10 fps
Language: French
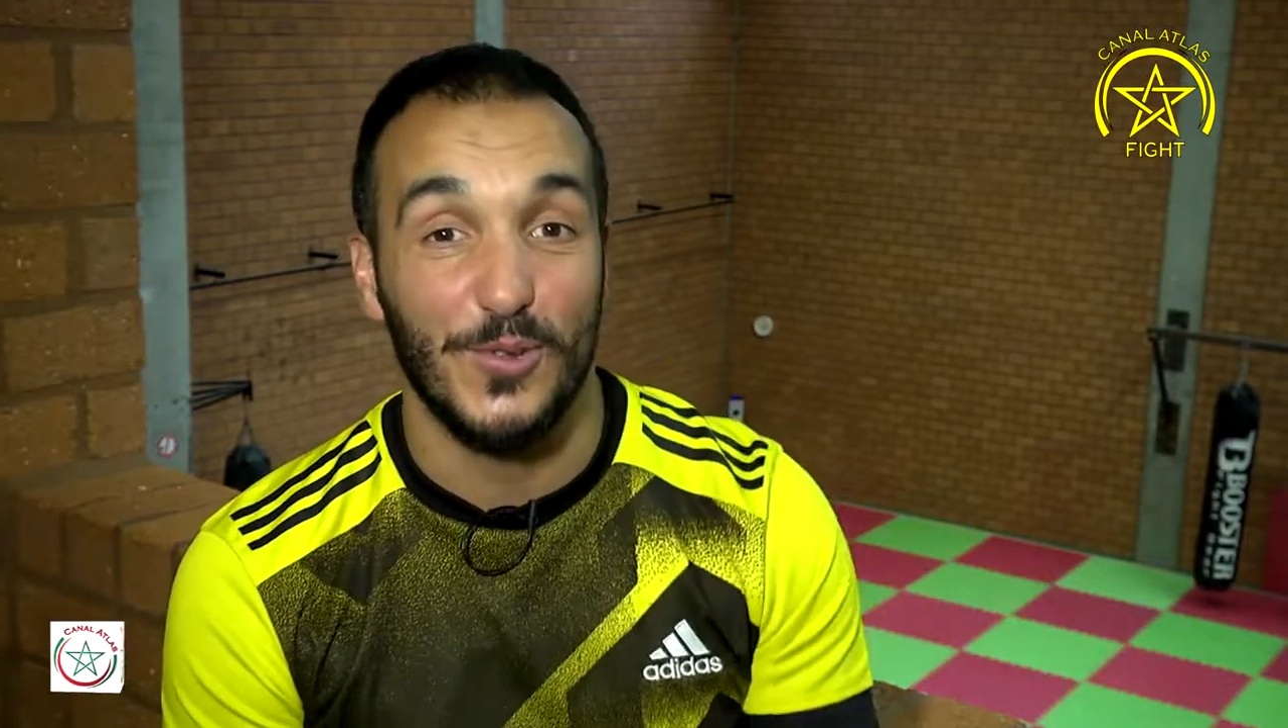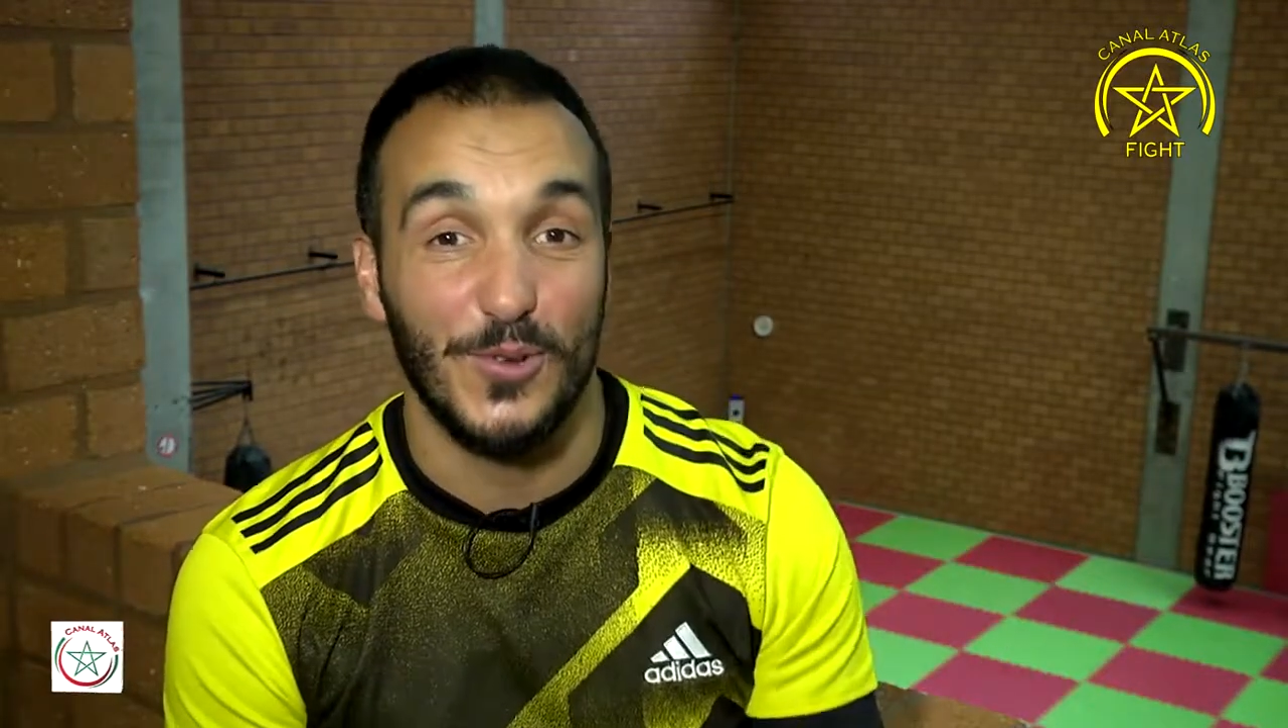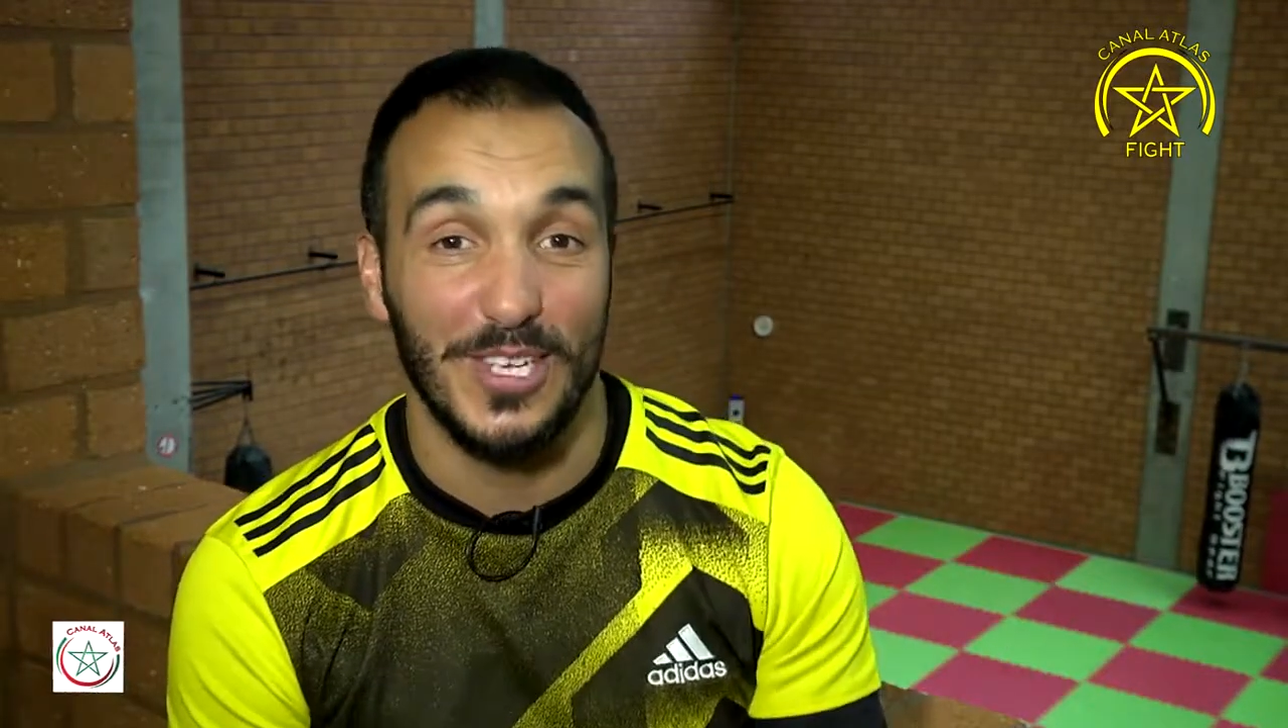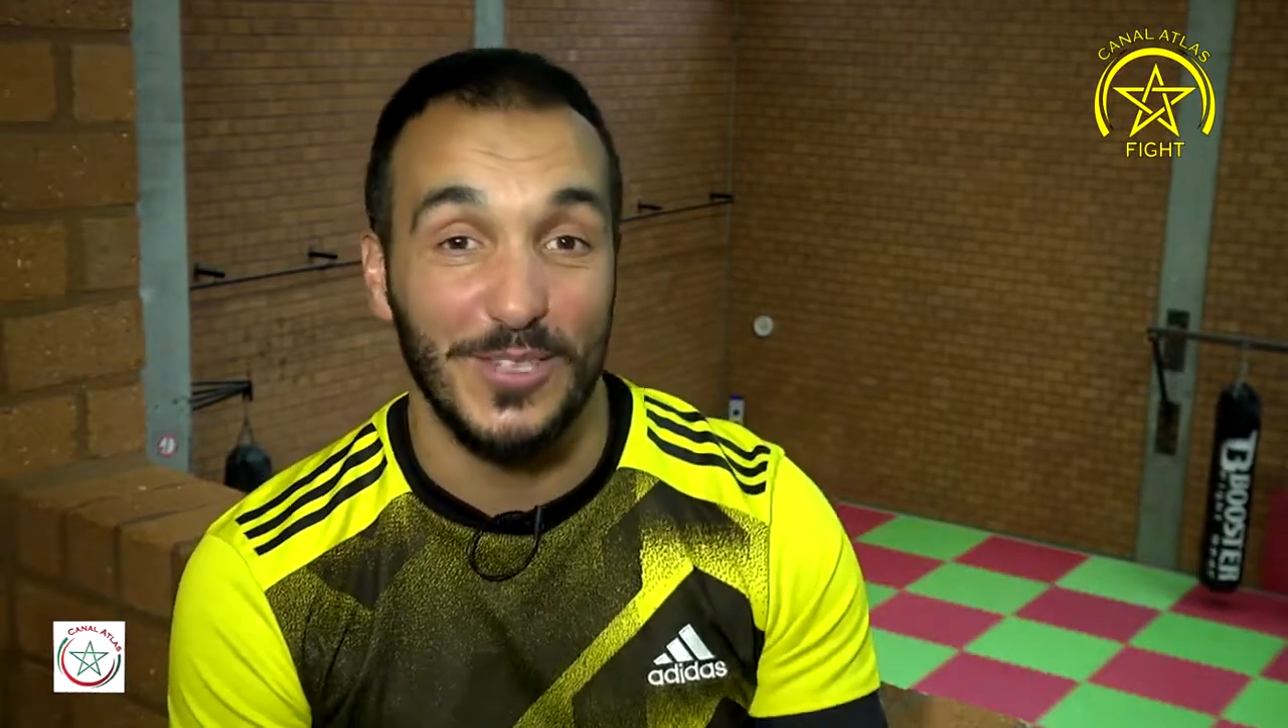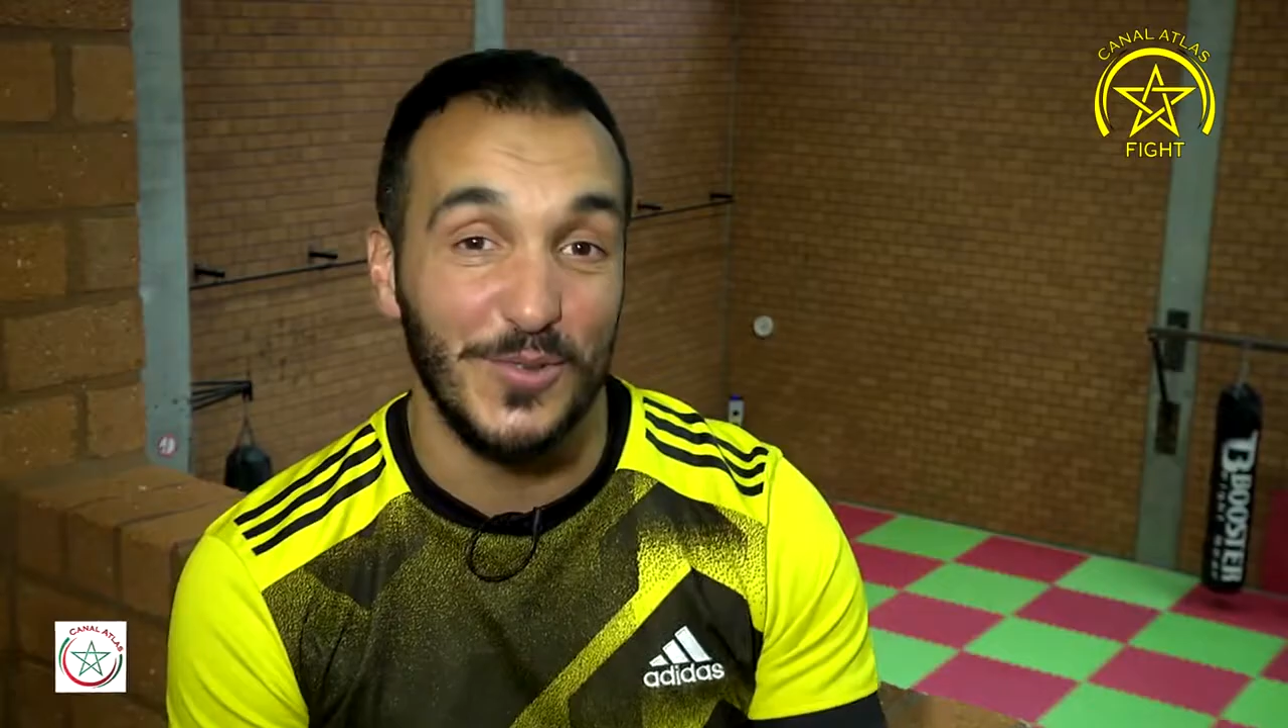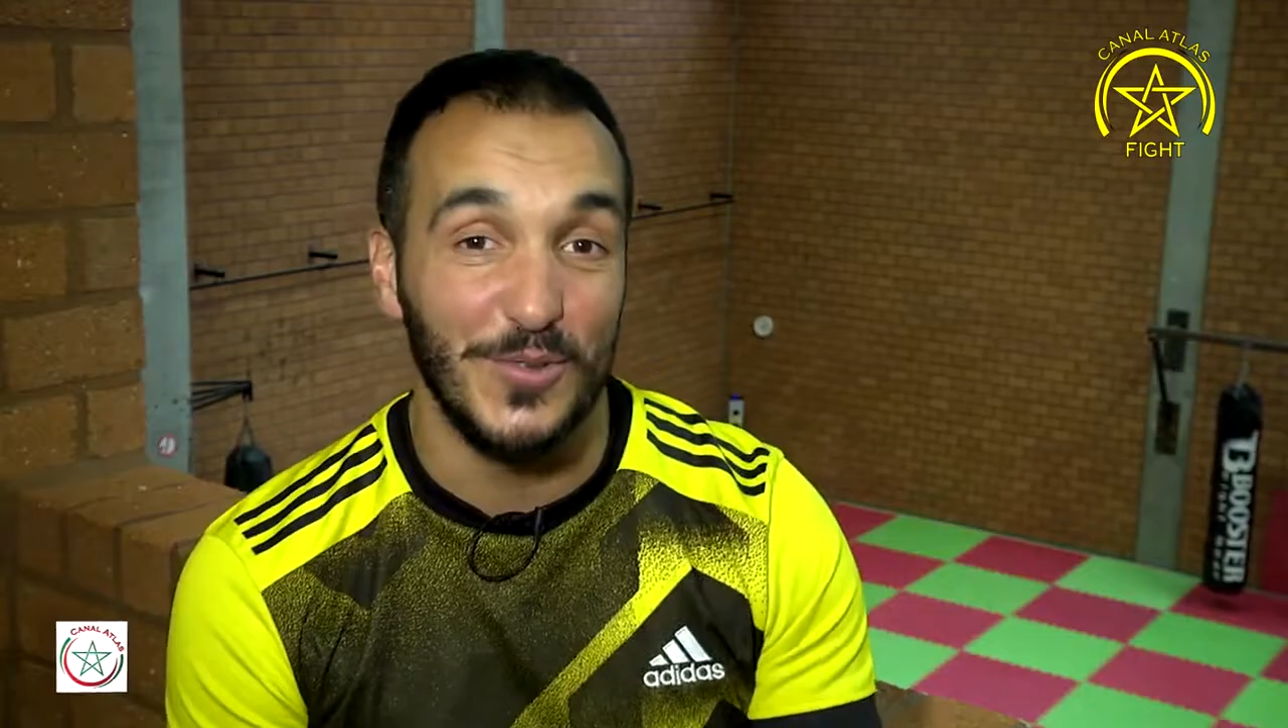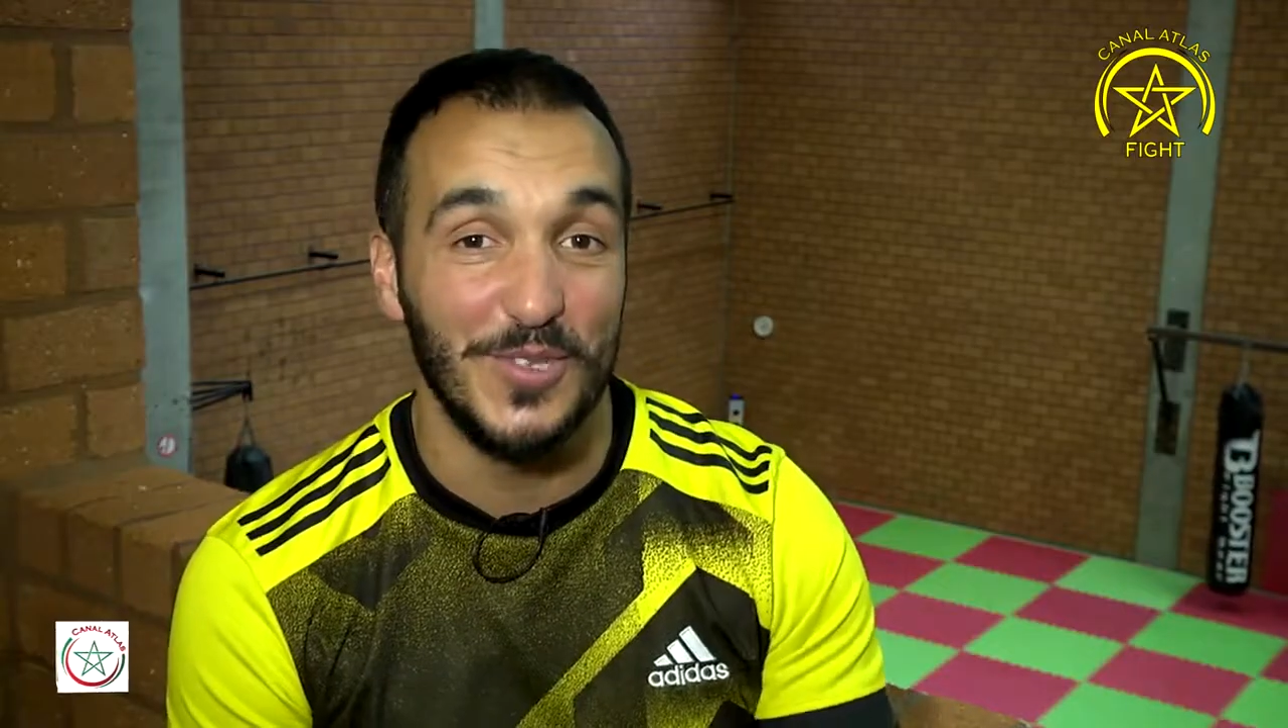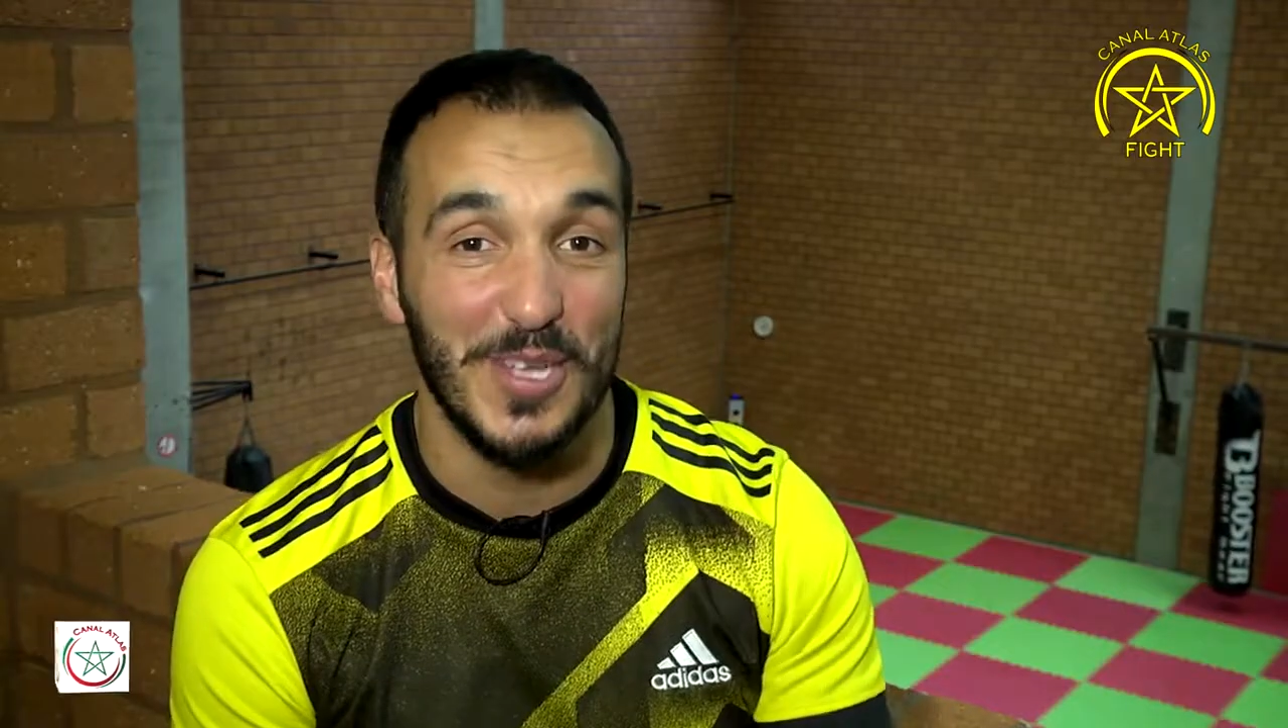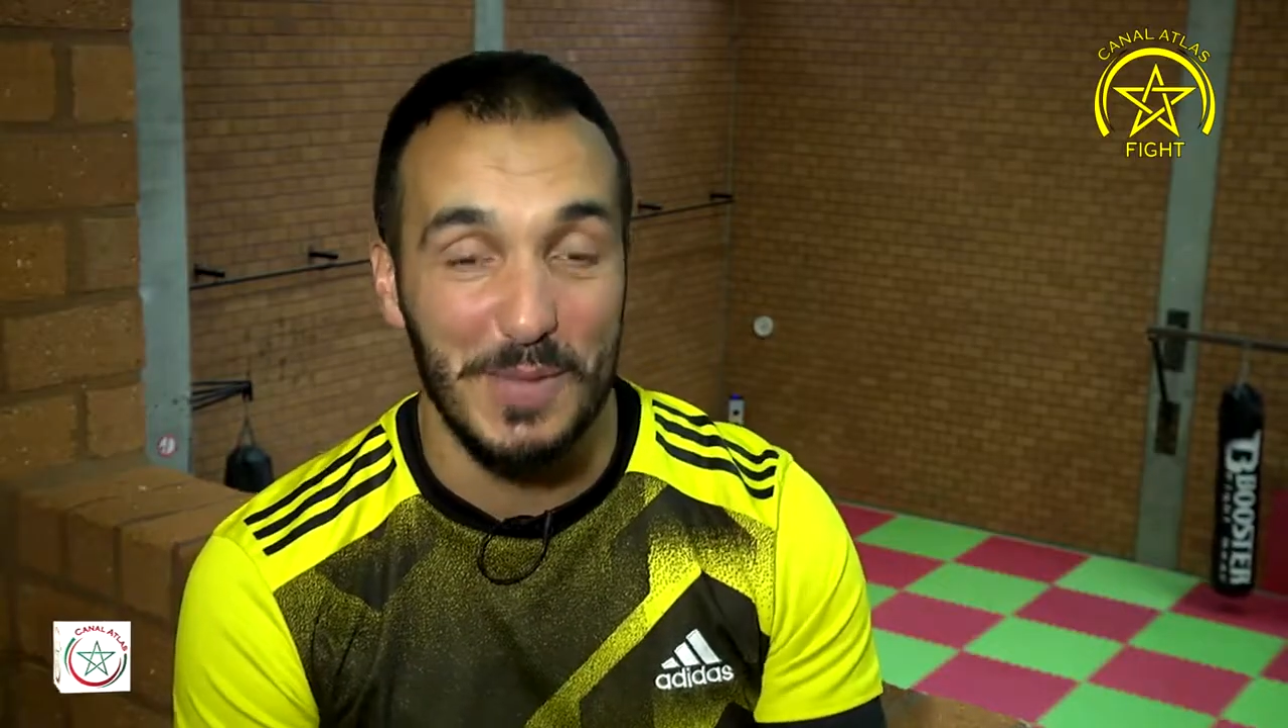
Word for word: donc il nous